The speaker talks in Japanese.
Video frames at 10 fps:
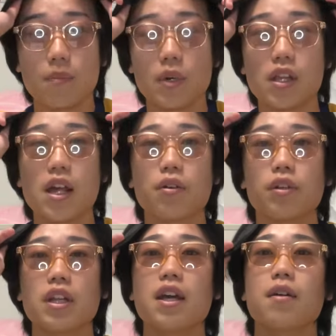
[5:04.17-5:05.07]
まあ、最後
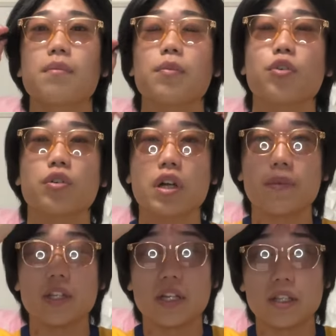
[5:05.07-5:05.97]
にね僕が
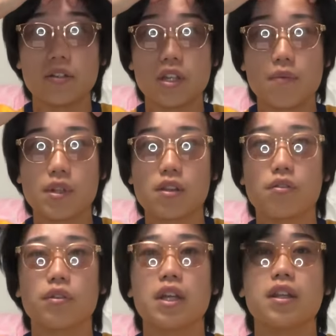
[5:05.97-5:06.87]
今狙ってるゲームシャツ
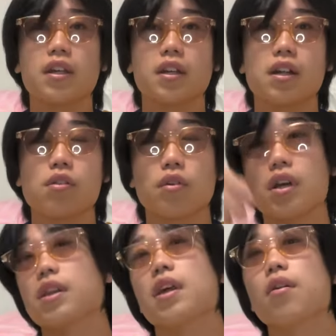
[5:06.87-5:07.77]
を何点か紹
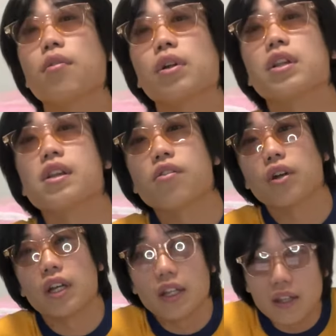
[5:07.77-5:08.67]
介して終わりにしよう
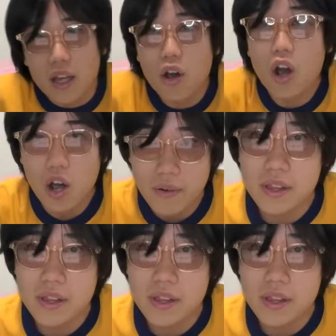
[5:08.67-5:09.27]
かなって思いま